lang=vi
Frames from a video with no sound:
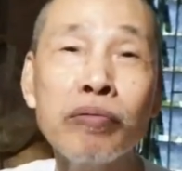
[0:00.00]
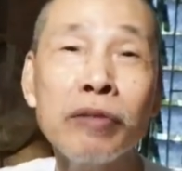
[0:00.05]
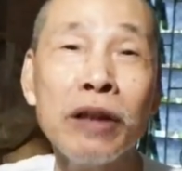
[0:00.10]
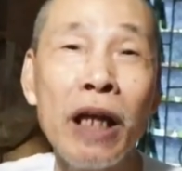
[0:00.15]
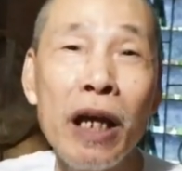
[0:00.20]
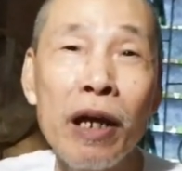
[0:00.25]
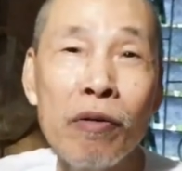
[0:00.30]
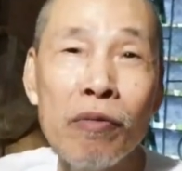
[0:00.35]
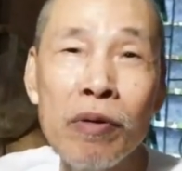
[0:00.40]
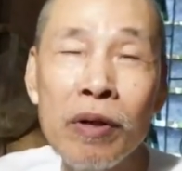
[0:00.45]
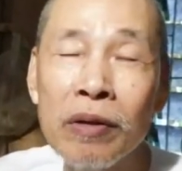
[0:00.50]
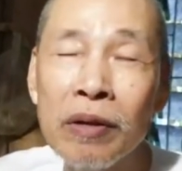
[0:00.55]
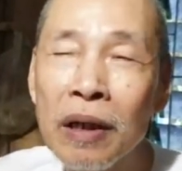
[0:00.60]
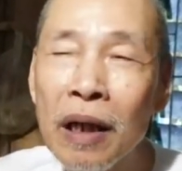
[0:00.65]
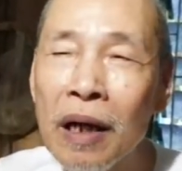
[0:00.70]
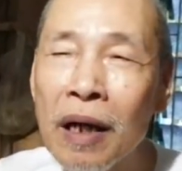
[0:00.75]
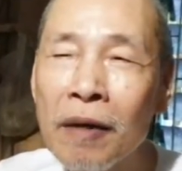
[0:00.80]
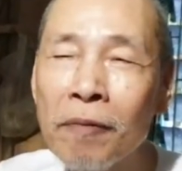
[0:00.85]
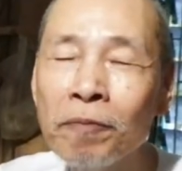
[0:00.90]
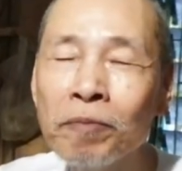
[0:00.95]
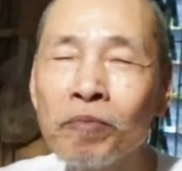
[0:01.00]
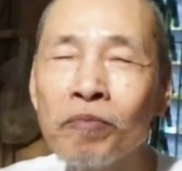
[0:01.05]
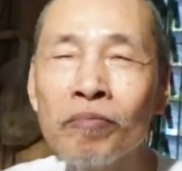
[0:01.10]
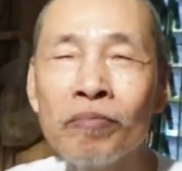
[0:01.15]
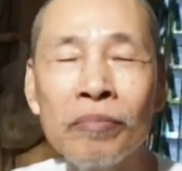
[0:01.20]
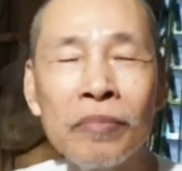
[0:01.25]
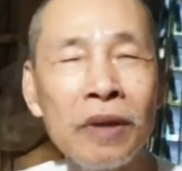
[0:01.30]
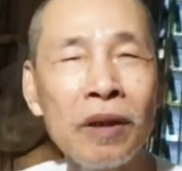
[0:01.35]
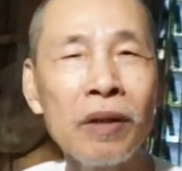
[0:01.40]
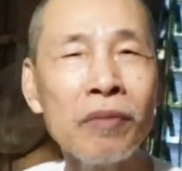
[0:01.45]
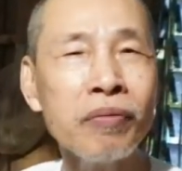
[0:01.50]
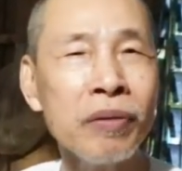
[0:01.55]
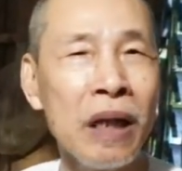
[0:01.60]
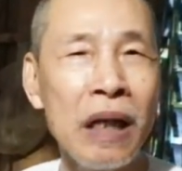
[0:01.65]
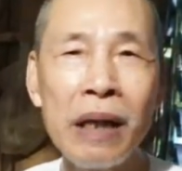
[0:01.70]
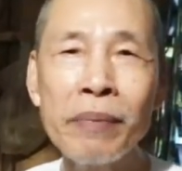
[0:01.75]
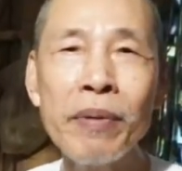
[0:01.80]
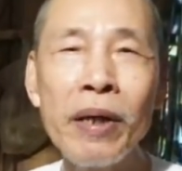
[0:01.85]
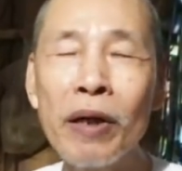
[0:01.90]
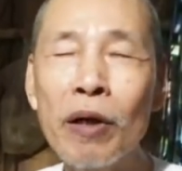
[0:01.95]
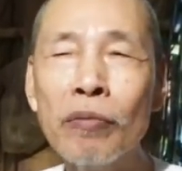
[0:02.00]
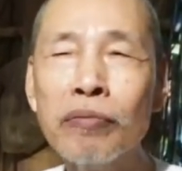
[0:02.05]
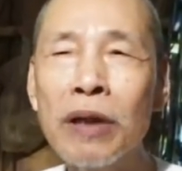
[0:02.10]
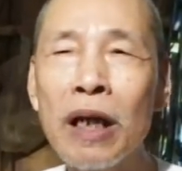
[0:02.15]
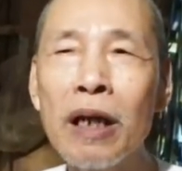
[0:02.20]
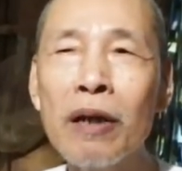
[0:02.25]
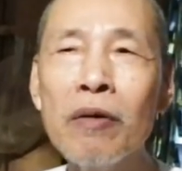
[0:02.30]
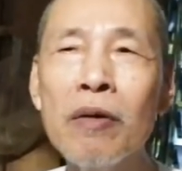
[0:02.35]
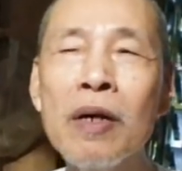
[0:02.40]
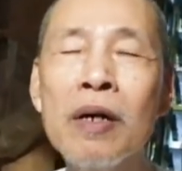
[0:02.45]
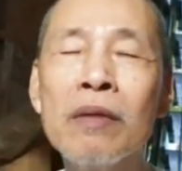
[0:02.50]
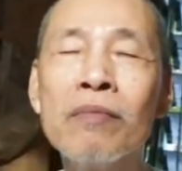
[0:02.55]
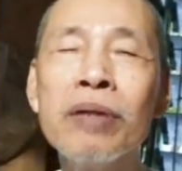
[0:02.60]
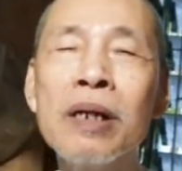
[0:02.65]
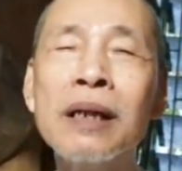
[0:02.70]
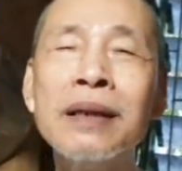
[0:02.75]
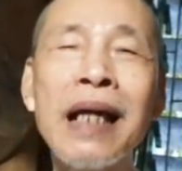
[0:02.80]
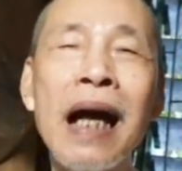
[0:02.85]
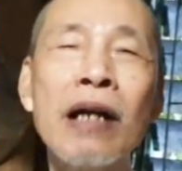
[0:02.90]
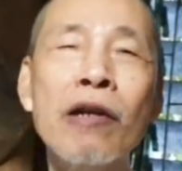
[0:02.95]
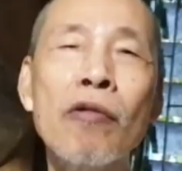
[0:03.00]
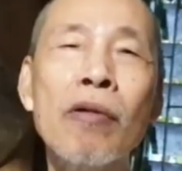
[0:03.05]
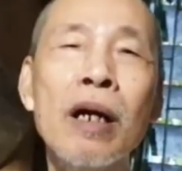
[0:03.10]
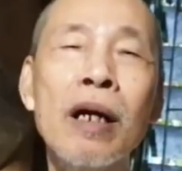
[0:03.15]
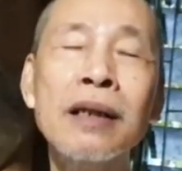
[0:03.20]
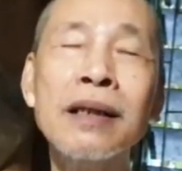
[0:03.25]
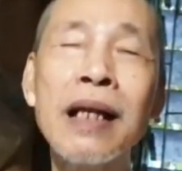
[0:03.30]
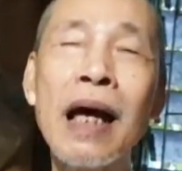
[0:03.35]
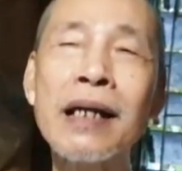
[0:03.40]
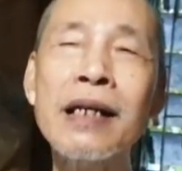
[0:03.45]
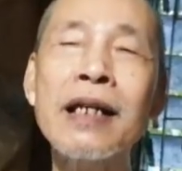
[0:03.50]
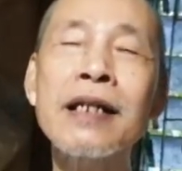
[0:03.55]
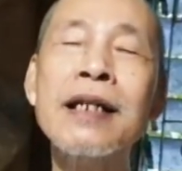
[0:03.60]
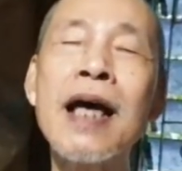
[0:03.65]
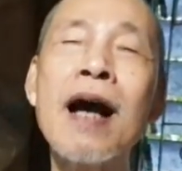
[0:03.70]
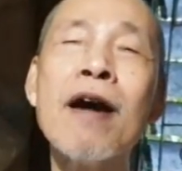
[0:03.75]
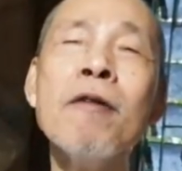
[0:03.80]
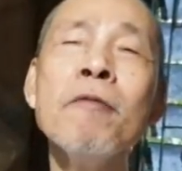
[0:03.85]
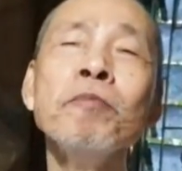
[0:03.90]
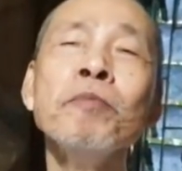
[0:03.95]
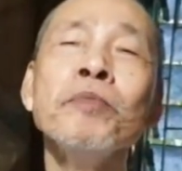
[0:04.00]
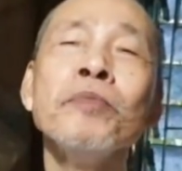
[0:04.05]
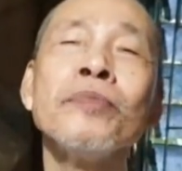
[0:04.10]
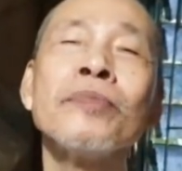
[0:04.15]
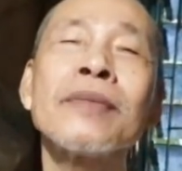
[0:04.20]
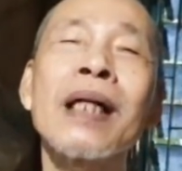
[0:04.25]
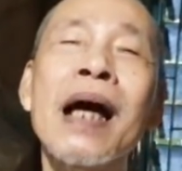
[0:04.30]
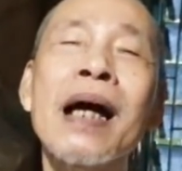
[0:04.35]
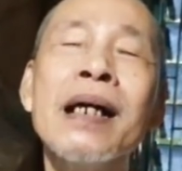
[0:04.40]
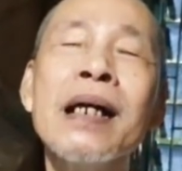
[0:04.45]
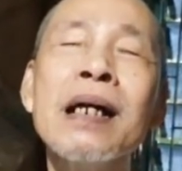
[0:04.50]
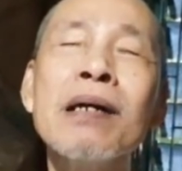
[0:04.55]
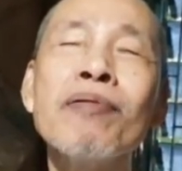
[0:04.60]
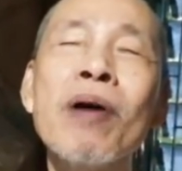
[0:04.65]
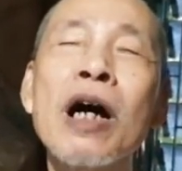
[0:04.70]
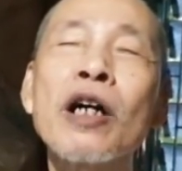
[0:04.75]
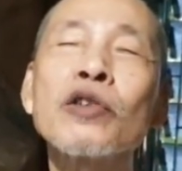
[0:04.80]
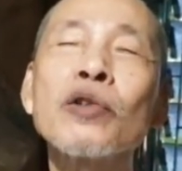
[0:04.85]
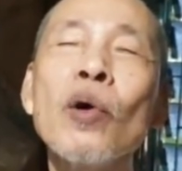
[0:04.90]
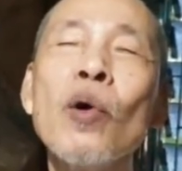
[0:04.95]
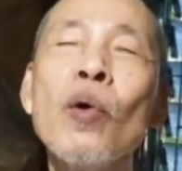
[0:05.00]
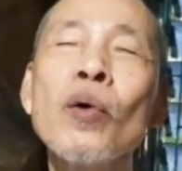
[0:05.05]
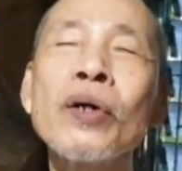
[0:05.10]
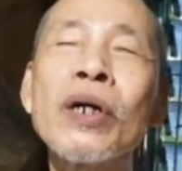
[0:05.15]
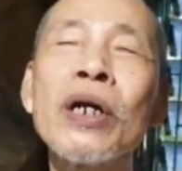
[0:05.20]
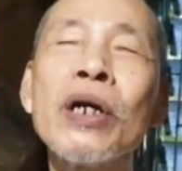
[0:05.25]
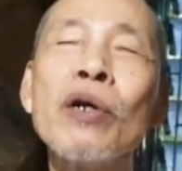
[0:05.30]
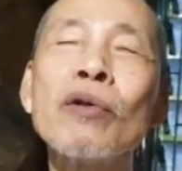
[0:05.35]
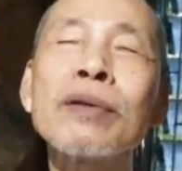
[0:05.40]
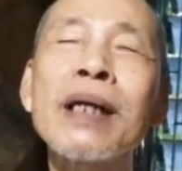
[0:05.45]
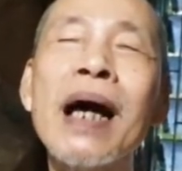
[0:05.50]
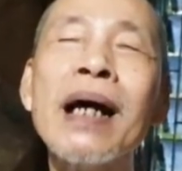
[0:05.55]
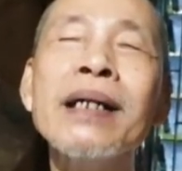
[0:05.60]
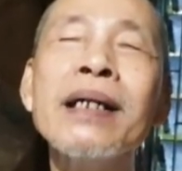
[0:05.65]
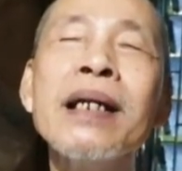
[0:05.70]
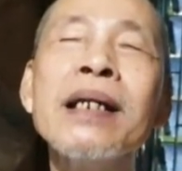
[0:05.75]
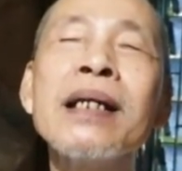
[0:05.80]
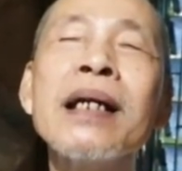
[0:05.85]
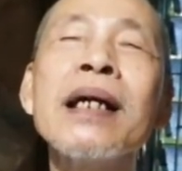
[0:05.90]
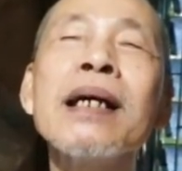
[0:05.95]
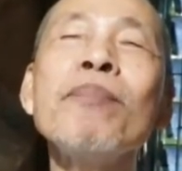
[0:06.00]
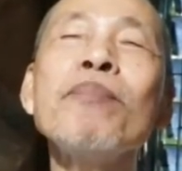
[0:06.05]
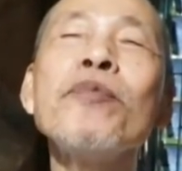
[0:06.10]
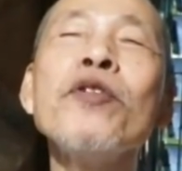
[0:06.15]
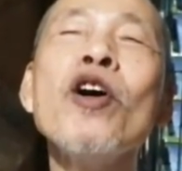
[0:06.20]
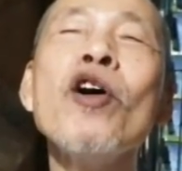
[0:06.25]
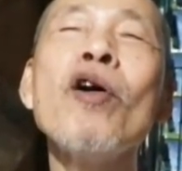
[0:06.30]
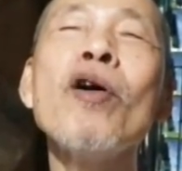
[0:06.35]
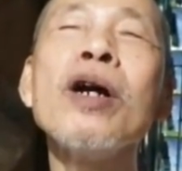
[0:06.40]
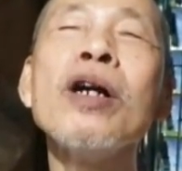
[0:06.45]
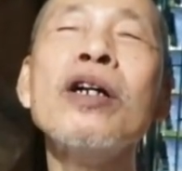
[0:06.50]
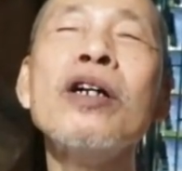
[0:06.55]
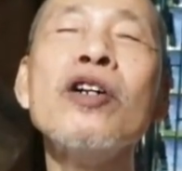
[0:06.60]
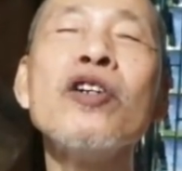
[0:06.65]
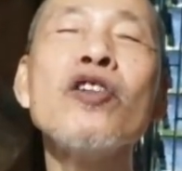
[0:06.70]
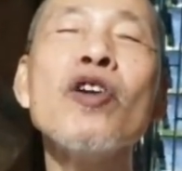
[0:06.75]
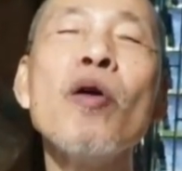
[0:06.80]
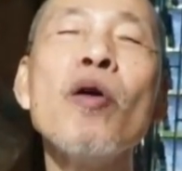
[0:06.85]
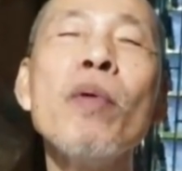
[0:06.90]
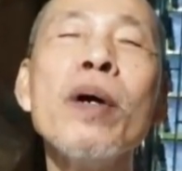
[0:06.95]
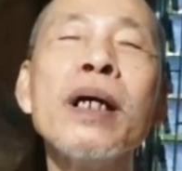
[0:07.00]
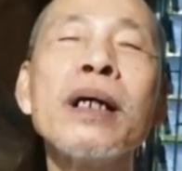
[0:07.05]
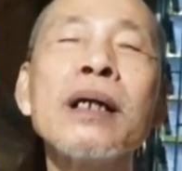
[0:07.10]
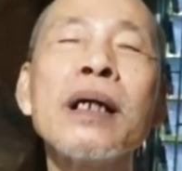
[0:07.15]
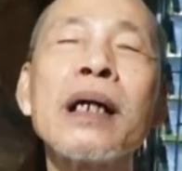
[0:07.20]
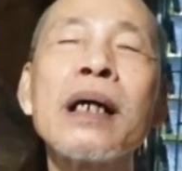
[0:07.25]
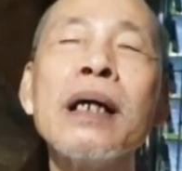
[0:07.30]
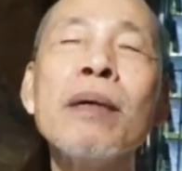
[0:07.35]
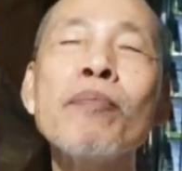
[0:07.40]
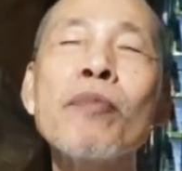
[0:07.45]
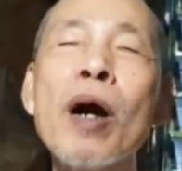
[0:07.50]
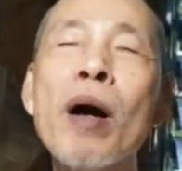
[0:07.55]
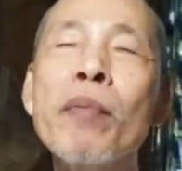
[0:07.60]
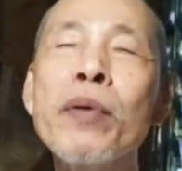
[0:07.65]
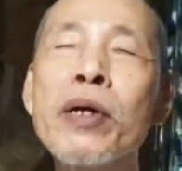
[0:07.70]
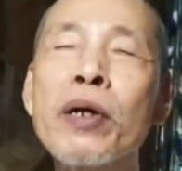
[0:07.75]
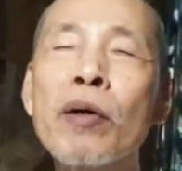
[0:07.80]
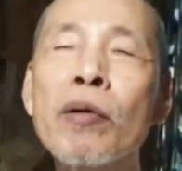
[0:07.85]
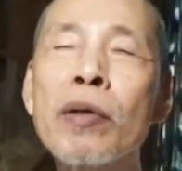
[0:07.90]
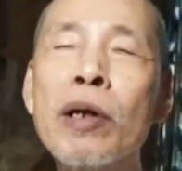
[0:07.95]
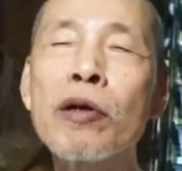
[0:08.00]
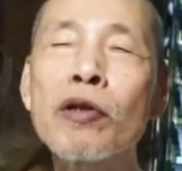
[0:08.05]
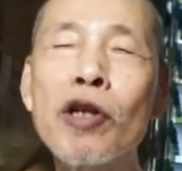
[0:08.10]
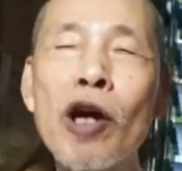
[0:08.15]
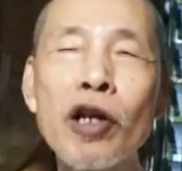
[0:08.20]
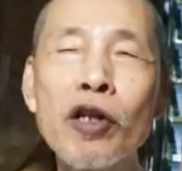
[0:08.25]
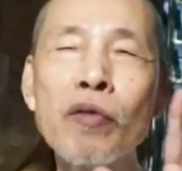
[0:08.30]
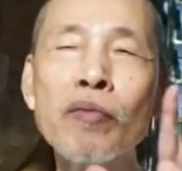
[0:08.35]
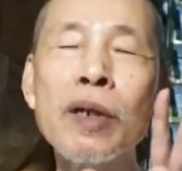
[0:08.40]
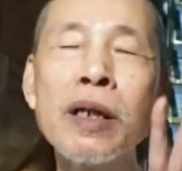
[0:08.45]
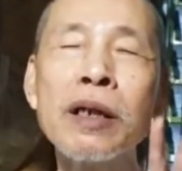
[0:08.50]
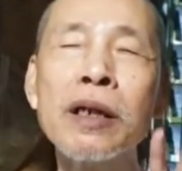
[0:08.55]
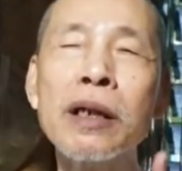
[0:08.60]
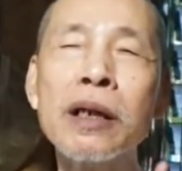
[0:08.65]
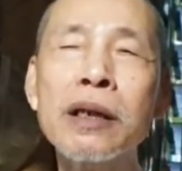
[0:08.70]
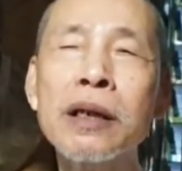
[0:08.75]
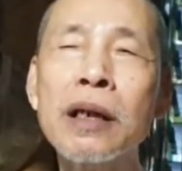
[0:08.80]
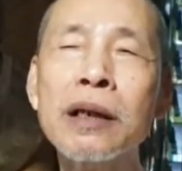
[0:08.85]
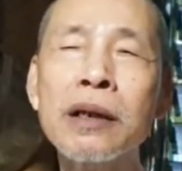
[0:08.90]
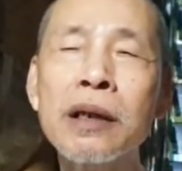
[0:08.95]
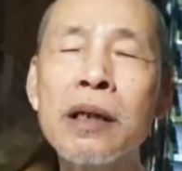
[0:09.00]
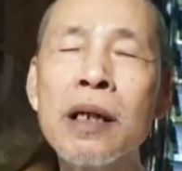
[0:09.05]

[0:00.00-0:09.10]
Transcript: cũng tiêu dạ yeah nó phần nghiệp gì cũng tiêu phước tăng vô lượng tại vì sao tại đức phật tu triệu tại vĩnh kiếp vô lượng vô biên kỳ kiếp có bây giờ điều cho chúng sinh